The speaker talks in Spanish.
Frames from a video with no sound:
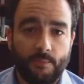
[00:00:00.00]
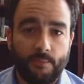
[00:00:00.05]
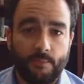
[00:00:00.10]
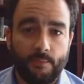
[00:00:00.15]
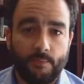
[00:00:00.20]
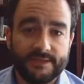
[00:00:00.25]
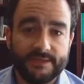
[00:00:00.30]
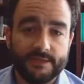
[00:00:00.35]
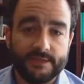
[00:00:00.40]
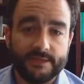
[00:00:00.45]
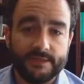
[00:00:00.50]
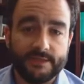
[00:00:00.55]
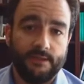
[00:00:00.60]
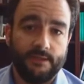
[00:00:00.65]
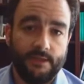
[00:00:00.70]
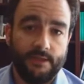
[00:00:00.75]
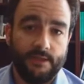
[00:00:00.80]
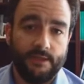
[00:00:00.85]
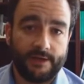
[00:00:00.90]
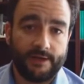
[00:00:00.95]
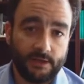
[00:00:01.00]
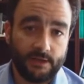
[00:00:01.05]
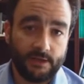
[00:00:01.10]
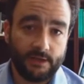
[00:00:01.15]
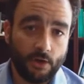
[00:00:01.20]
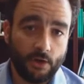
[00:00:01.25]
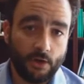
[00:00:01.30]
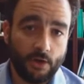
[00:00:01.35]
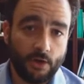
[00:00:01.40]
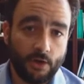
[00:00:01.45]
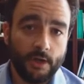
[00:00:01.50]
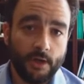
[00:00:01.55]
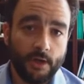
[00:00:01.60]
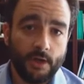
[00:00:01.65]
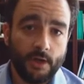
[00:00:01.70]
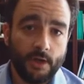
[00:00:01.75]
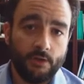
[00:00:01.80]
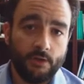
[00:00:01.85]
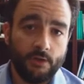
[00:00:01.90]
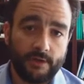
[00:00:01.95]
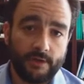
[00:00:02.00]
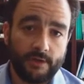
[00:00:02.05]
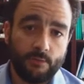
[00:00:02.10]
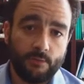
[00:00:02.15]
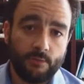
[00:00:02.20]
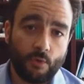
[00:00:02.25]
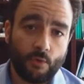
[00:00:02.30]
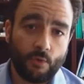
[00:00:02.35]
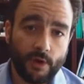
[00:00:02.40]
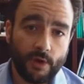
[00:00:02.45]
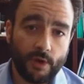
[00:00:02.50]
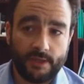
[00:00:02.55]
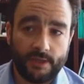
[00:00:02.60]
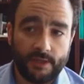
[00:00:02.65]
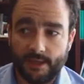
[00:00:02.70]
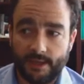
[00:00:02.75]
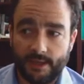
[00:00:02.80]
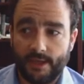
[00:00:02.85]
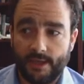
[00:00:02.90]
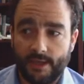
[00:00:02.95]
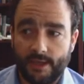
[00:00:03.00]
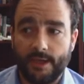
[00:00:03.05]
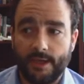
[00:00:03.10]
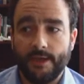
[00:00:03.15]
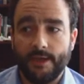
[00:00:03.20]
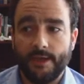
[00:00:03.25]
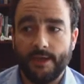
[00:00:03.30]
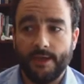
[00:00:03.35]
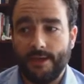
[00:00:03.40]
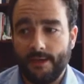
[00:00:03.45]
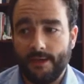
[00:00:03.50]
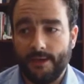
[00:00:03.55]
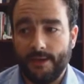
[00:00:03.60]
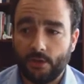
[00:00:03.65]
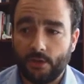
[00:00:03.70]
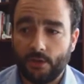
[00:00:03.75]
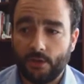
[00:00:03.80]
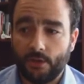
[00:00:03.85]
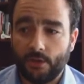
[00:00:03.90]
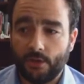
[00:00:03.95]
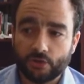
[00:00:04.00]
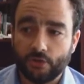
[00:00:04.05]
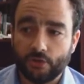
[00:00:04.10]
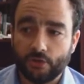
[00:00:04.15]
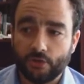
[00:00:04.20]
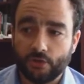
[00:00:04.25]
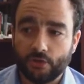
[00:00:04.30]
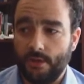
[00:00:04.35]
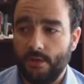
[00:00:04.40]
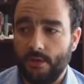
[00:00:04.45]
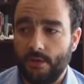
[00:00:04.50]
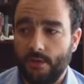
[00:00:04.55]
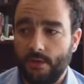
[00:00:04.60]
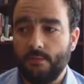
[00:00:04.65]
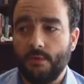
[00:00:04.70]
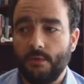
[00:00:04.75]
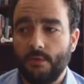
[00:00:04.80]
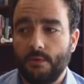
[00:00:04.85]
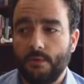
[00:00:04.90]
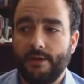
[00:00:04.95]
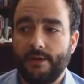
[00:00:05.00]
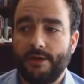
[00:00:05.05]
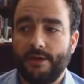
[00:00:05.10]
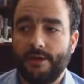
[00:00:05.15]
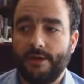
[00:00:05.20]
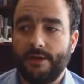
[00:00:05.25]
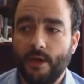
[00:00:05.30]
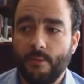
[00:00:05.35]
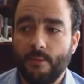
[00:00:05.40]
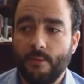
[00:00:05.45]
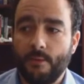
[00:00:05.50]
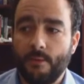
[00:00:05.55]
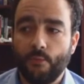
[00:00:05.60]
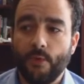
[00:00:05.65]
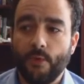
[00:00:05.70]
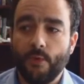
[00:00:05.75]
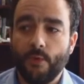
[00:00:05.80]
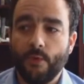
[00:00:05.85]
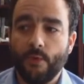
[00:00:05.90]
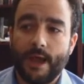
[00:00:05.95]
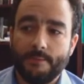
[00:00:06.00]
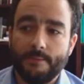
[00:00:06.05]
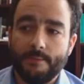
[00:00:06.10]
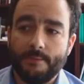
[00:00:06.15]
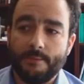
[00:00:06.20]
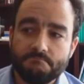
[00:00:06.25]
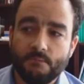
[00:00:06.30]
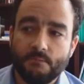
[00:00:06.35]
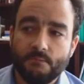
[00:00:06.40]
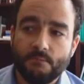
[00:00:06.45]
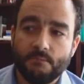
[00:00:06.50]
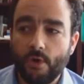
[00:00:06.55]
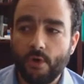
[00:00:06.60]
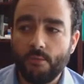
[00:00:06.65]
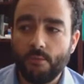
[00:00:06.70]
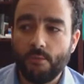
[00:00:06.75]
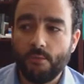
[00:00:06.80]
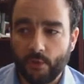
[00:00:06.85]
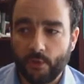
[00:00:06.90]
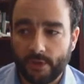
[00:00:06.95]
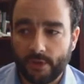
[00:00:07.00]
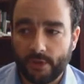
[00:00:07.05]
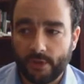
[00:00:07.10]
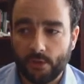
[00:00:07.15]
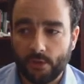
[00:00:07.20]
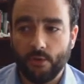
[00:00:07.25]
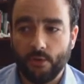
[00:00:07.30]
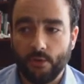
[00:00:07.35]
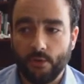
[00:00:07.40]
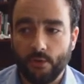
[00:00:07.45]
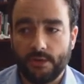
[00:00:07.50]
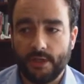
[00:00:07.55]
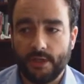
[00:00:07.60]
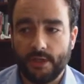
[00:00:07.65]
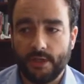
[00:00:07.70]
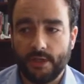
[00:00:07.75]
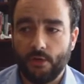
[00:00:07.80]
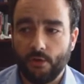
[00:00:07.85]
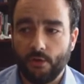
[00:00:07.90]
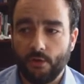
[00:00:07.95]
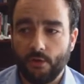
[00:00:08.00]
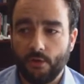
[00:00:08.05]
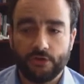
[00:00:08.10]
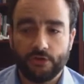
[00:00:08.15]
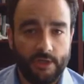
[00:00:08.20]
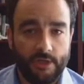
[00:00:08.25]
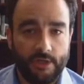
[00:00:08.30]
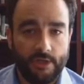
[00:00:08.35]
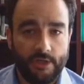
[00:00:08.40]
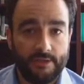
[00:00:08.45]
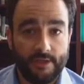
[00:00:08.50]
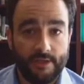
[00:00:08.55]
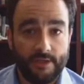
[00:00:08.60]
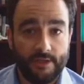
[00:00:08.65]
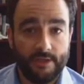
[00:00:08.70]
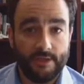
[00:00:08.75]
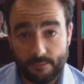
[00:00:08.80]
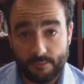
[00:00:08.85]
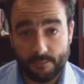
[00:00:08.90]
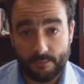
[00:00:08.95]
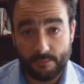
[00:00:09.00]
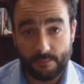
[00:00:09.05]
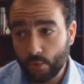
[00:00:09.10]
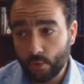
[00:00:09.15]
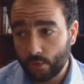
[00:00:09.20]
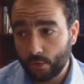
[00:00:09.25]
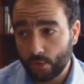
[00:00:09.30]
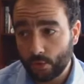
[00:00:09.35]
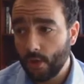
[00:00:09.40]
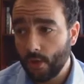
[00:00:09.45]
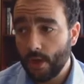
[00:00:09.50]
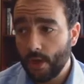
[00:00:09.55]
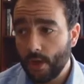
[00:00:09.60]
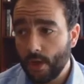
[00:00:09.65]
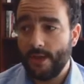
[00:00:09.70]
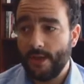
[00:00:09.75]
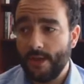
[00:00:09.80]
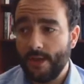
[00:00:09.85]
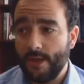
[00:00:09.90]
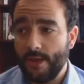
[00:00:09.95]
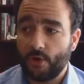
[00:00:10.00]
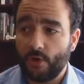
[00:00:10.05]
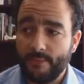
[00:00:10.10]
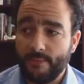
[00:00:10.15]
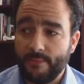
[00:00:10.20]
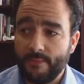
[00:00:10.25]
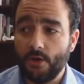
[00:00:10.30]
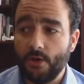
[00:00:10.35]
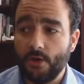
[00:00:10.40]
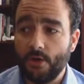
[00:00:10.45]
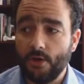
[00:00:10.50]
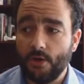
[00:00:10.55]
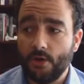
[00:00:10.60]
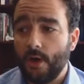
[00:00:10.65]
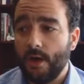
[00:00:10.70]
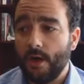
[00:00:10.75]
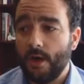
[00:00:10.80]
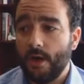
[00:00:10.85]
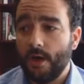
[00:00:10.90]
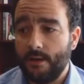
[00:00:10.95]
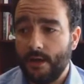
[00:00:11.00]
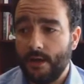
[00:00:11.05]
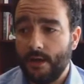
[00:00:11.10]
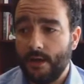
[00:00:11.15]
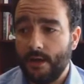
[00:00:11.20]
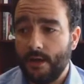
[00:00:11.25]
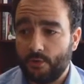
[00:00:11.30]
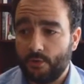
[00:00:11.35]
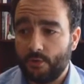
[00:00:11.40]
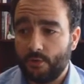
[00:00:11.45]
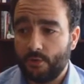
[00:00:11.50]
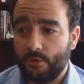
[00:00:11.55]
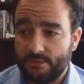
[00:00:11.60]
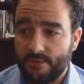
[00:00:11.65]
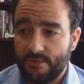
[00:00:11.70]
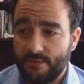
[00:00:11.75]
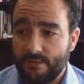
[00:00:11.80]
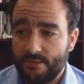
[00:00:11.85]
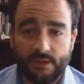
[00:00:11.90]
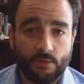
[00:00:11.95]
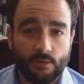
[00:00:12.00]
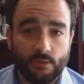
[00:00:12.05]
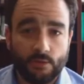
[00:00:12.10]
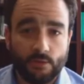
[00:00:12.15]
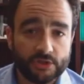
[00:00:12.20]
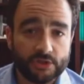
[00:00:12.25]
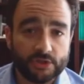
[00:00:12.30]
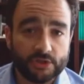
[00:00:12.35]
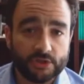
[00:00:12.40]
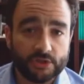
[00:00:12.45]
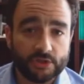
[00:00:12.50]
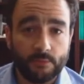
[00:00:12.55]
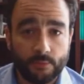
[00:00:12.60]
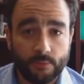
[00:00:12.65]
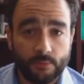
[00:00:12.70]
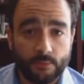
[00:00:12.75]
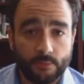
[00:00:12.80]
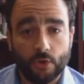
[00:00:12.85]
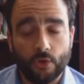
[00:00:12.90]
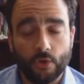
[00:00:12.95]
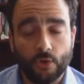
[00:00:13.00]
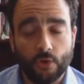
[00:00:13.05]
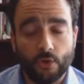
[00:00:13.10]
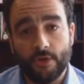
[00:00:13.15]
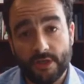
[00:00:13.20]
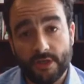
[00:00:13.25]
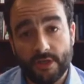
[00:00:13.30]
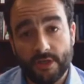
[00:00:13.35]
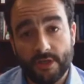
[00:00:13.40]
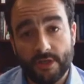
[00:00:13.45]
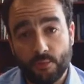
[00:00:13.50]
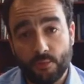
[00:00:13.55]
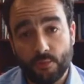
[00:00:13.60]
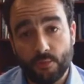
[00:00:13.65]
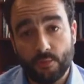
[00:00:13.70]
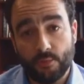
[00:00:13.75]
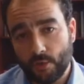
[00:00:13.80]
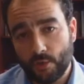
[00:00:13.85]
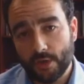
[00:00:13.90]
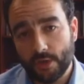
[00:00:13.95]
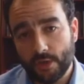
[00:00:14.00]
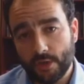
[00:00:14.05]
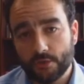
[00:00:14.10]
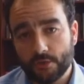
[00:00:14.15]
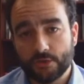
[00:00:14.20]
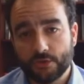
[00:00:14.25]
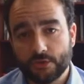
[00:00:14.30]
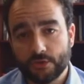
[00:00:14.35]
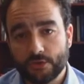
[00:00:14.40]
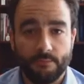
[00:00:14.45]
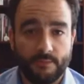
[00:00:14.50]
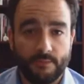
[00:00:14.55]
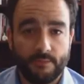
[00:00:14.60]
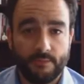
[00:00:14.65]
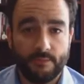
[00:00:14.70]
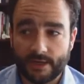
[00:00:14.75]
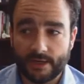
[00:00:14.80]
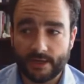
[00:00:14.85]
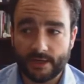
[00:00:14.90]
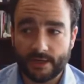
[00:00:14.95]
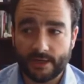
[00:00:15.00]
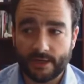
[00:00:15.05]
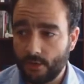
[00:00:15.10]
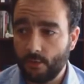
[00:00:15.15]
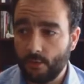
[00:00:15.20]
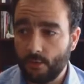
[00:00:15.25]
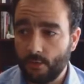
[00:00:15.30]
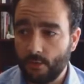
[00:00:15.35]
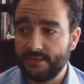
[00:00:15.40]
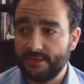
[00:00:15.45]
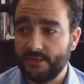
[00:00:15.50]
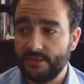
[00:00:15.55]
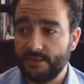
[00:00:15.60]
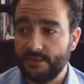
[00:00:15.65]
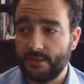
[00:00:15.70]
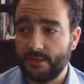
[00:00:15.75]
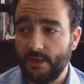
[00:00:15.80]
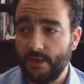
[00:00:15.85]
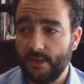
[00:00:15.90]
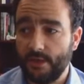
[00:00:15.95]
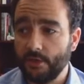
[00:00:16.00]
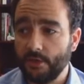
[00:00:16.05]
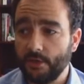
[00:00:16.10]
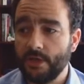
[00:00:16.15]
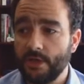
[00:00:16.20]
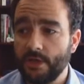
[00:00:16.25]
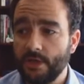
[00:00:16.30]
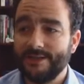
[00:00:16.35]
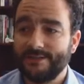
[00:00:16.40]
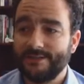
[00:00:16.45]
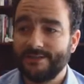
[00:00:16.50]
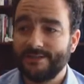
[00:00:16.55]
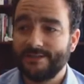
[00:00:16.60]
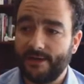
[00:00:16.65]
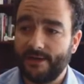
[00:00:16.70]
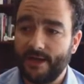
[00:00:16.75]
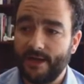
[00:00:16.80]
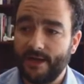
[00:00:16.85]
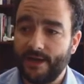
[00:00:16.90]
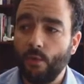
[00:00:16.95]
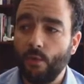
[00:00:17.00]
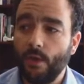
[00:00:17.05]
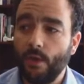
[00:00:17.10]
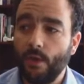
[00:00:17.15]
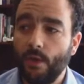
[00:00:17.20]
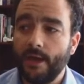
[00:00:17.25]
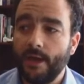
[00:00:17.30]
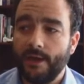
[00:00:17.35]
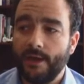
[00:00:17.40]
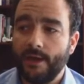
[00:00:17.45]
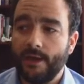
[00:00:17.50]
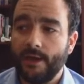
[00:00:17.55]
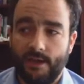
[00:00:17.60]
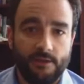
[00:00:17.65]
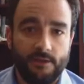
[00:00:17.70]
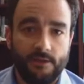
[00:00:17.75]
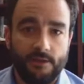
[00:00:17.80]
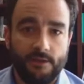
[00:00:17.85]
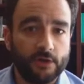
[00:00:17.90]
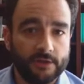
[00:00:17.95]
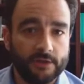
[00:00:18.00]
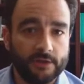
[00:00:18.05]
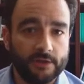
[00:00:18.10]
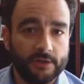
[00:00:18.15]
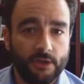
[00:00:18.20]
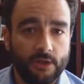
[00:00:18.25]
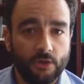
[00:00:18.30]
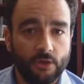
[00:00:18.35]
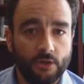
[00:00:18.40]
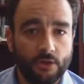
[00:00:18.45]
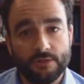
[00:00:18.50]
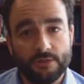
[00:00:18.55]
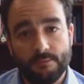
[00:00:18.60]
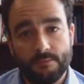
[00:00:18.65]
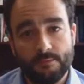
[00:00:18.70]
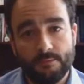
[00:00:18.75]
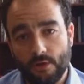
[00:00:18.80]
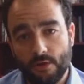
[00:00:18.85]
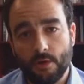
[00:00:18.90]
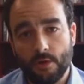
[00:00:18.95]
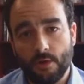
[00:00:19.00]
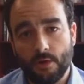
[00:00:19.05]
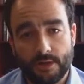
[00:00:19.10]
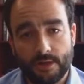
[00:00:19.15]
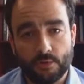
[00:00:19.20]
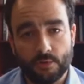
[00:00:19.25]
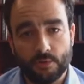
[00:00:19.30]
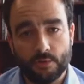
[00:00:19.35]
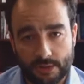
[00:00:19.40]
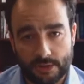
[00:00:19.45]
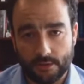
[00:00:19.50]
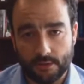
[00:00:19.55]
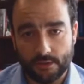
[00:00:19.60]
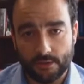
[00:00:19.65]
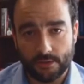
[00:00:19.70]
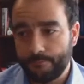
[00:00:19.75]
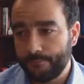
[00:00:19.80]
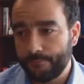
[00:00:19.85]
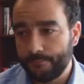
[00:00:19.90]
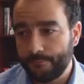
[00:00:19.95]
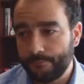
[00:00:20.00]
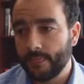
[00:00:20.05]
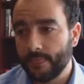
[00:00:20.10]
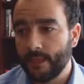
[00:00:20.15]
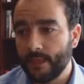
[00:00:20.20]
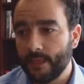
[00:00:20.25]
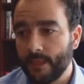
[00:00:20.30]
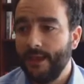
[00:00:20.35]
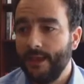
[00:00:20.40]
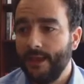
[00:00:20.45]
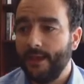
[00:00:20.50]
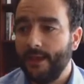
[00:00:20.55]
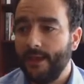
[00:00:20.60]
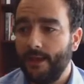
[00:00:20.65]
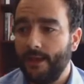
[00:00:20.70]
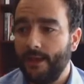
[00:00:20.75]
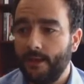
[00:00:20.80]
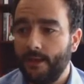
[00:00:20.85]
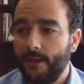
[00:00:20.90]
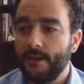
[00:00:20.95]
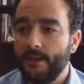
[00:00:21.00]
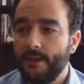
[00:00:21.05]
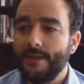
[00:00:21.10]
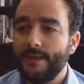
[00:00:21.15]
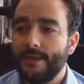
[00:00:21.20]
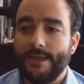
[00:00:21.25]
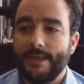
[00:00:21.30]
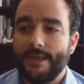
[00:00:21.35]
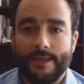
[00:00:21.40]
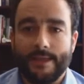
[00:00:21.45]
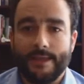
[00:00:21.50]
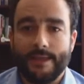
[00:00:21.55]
eh, los países de la región, nos daremos cuenta que en estos eh, recaudamos muy, muy poquito en términos eh, del, producto, en promedio aproximadamente un 1% del producto con este tipo de impuestos, mientras que en los países desarrollados se recauda del orden del 2,5 al 3%.